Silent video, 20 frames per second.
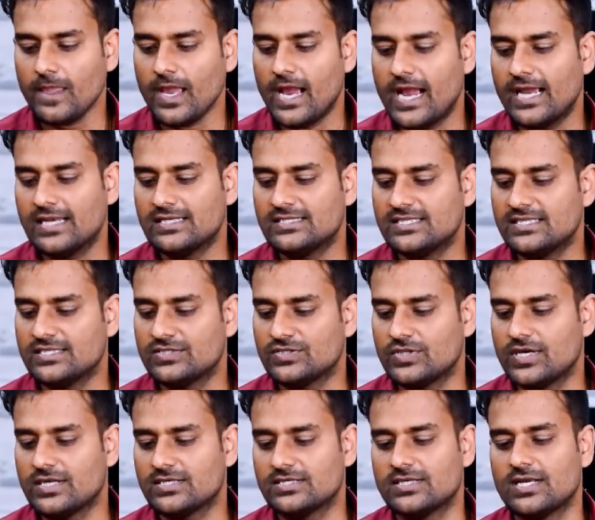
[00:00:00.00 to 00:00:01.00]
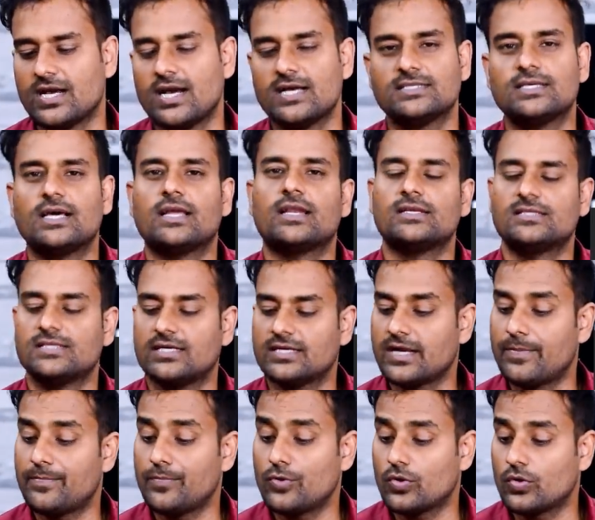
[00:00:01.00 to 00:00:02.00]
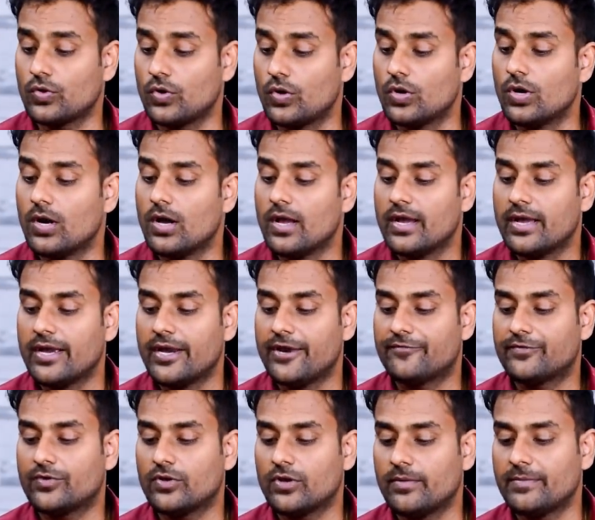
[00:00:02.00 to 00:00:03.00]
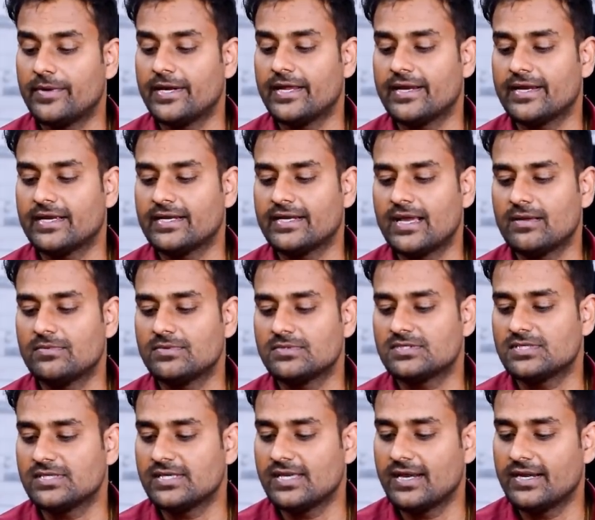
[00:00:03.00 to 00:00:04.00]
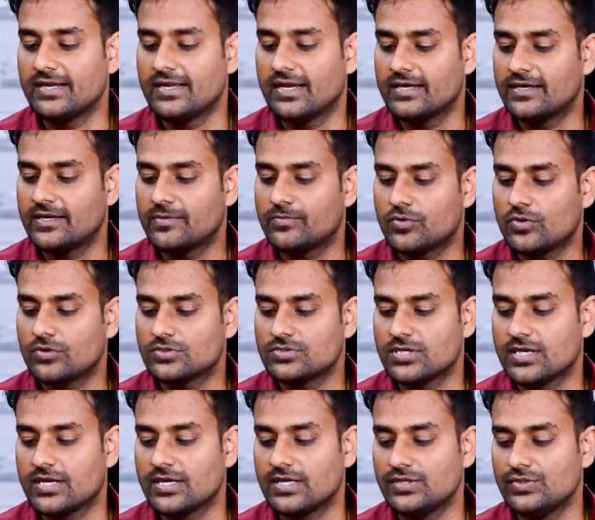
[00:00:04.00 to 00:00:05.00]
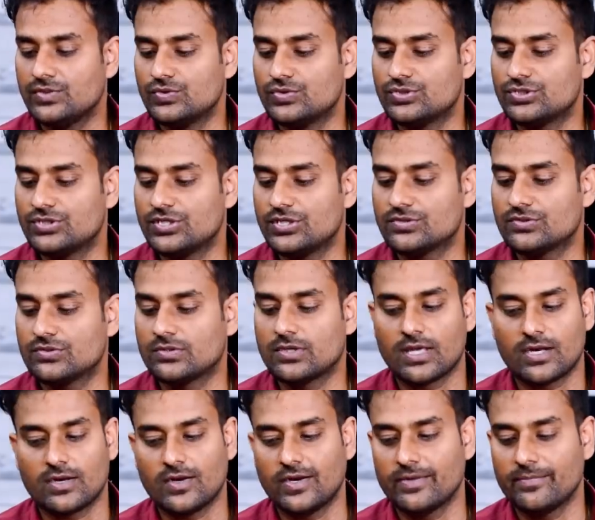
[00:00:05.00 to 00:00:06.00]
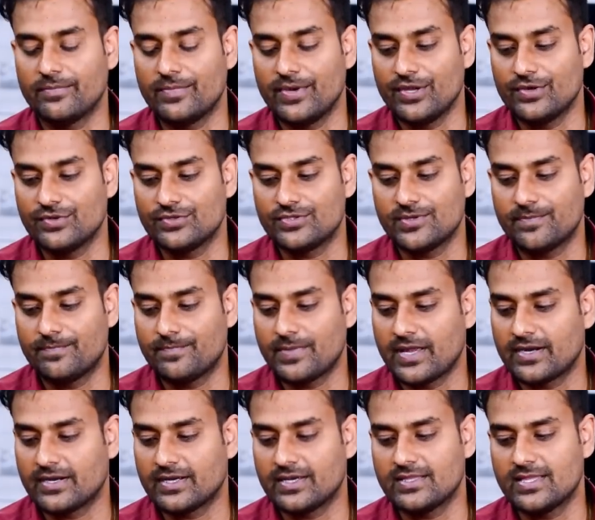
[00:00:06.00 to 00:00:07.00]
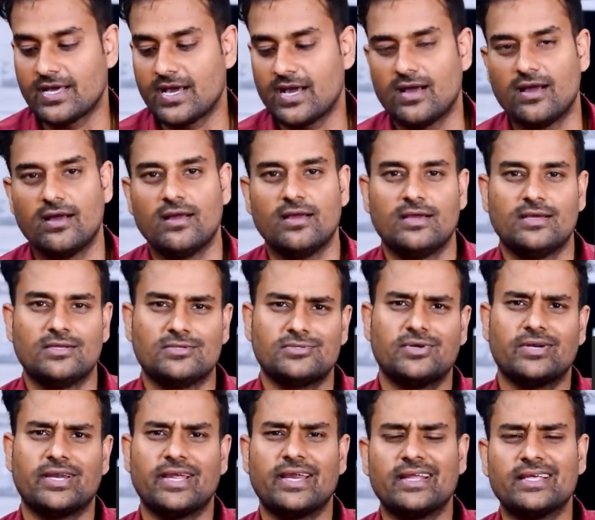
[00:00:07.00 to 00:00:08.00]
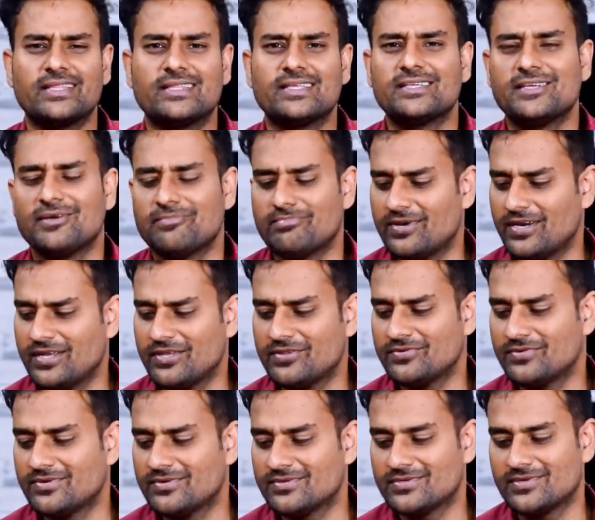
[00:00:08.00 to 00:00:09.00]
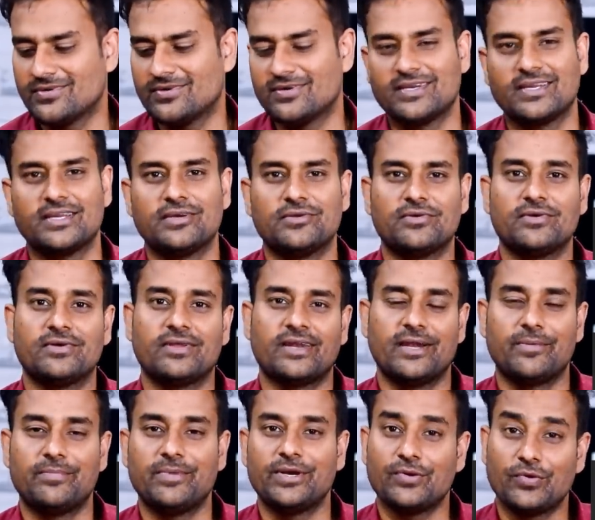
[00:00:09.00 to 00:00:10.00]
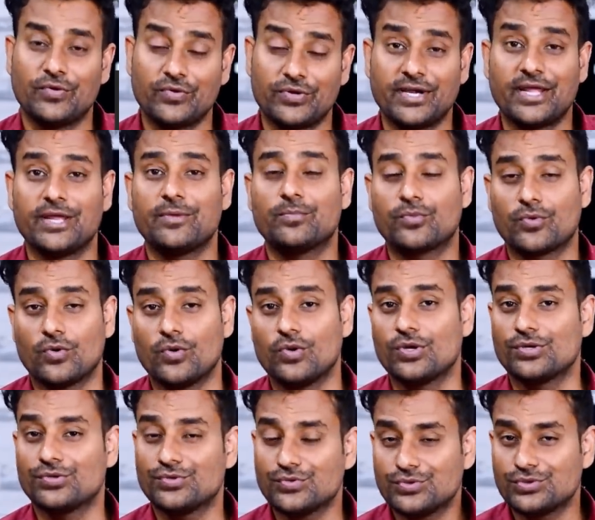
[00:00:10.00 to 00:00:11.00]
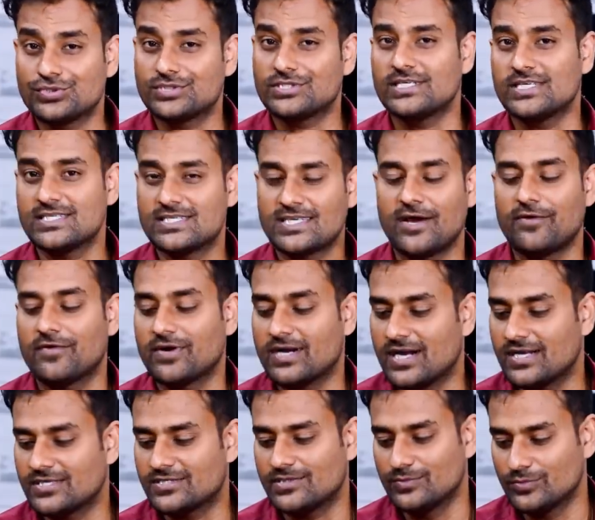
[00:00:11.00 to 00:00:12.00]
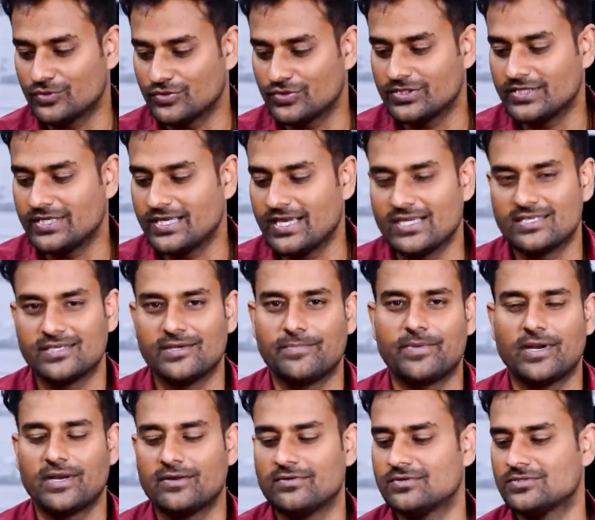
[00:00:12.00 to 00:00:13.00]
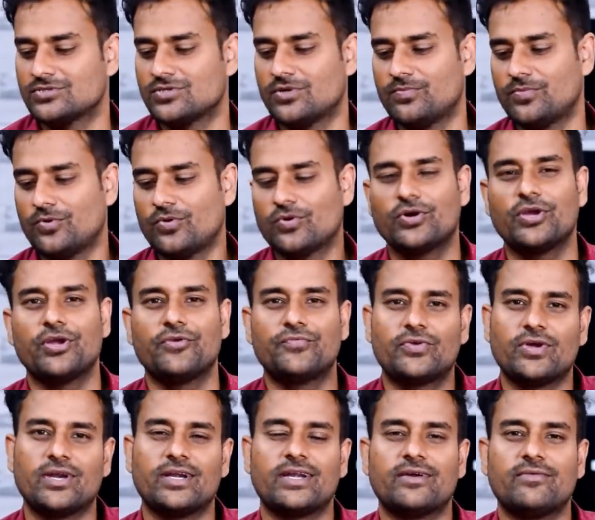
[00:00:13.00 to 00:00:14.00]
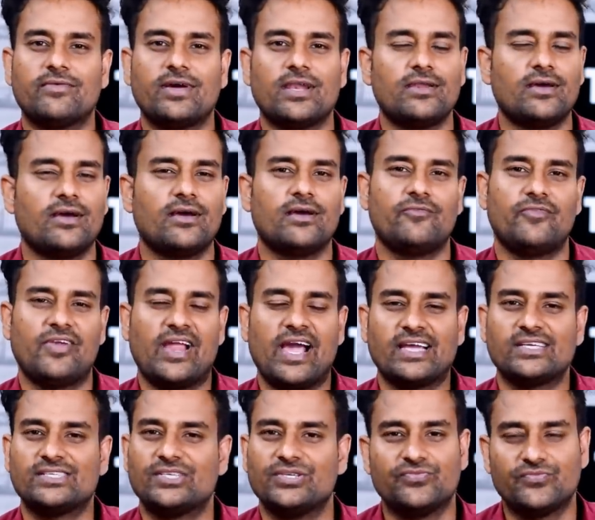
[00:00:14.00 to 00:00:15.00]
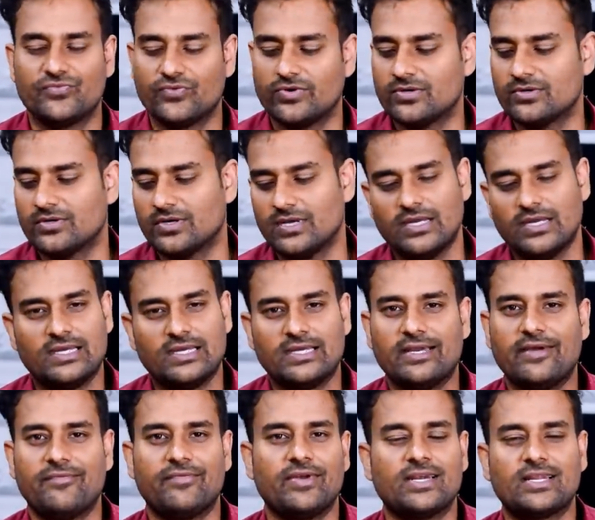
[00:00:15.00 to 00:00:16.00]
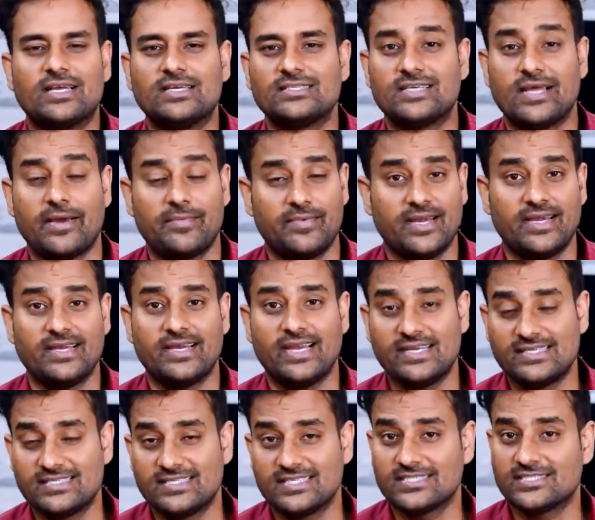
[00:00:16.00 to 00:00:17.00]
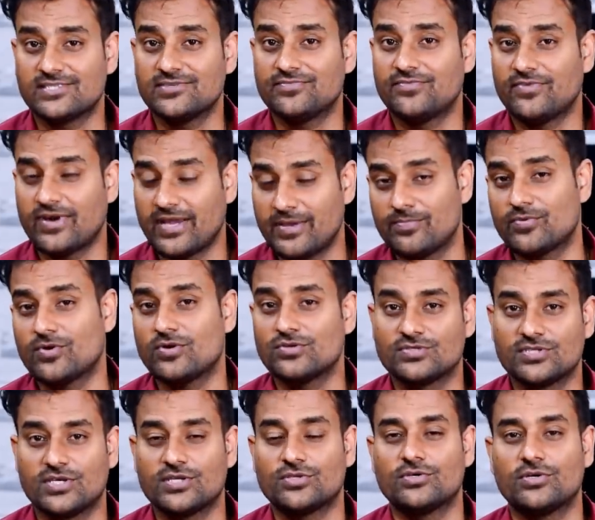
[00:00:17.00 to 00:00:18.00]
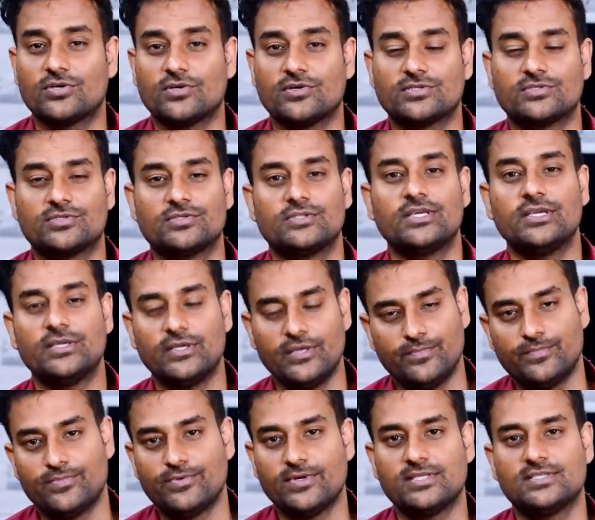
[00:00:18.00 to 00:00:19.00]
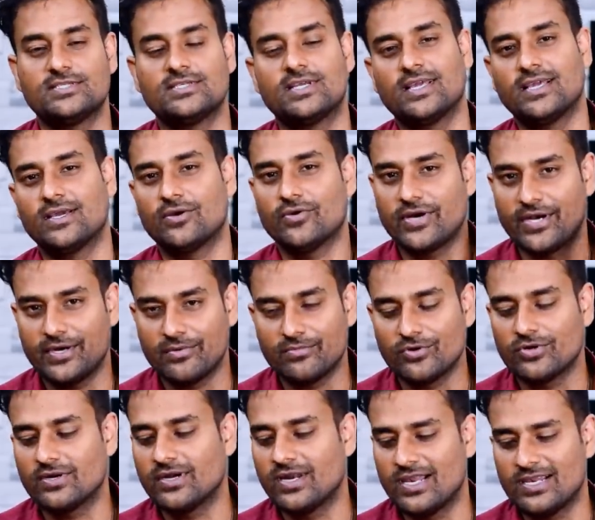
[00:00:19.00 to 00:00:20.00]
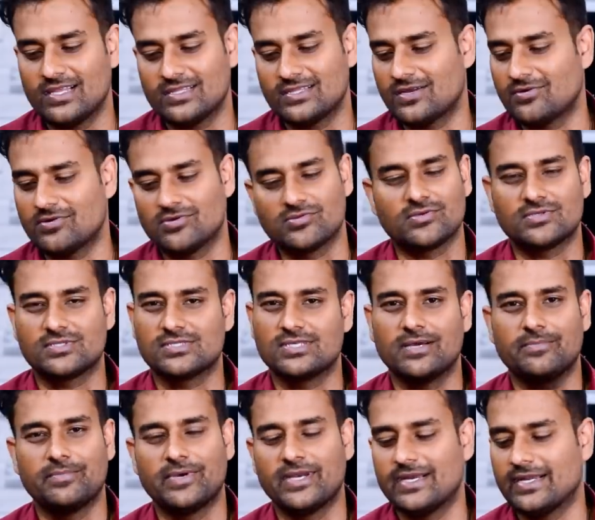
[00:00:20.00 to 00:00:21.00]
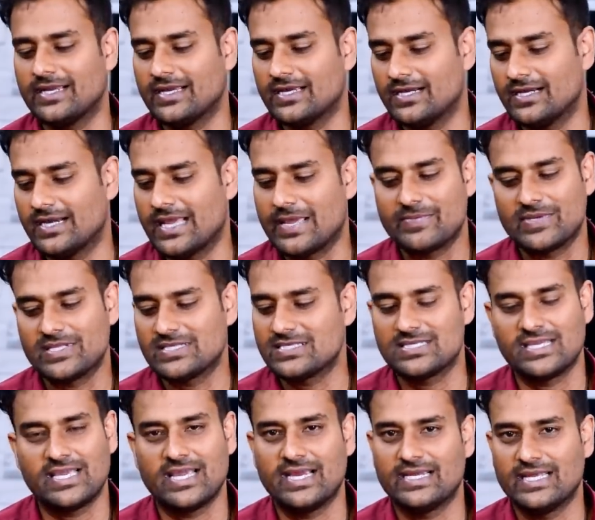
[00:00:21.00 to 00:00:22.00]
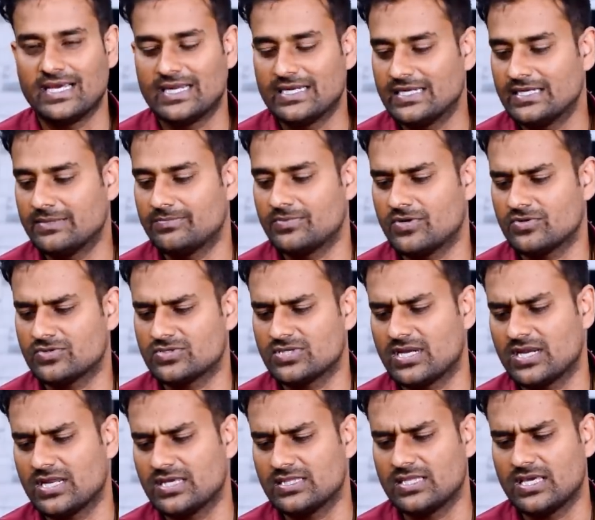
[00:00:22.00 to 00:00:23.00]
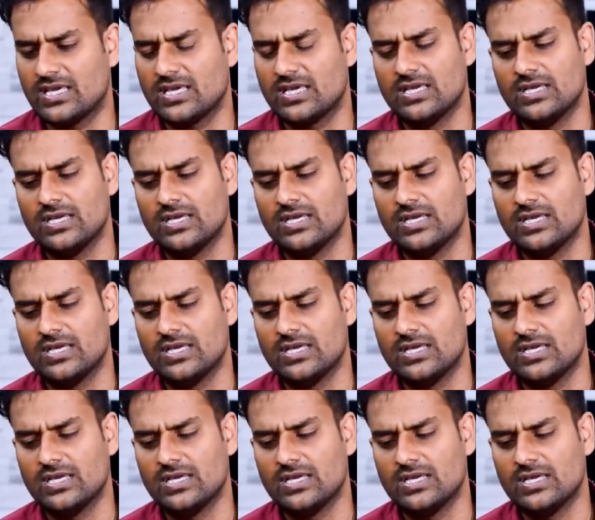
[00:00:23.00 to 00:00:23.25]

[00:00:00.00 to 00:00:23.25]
అండ్ జీ సుదర్శన్ హాయ్ సార్ రీసెంట్గా పోకో ఎఫ్ టూలో మీడియాటెక్ డైమెన్సిటీ ఎయిట్ హండ్రెడ్ ప్రాసెసర్ని యూజ్ చేస్తున్నారు అని మీరు చెప్పారు కదా సో నేనైతే చెప్పలేదు సో నేను రెడ్మీ నోట్ నైన్ ప్రోలో యూజ్ చేసే అవకాశం ఉంది అని చెప్పాను సో పోకో ఎఫ్ టూ అంటే వాళ్ళ ఫ్లాగ్షిప్ ఫోన్ డెఫినెట్గా స్నాప్డ్రాగన్ ఎయిట్ సిక్స్టీ ఫైవ్ ప్రాసెసర్ తోటే వస్తుంది ఇప్పుడు వచ్చిన ఇంకో రెండు మూడు నెలల తర్వాత వచ్చిన మీడియాటెక్ డైమెన్సిటీ ఎయిట్ హండ్రెడ్ ప్రాసెసర్ని అయితే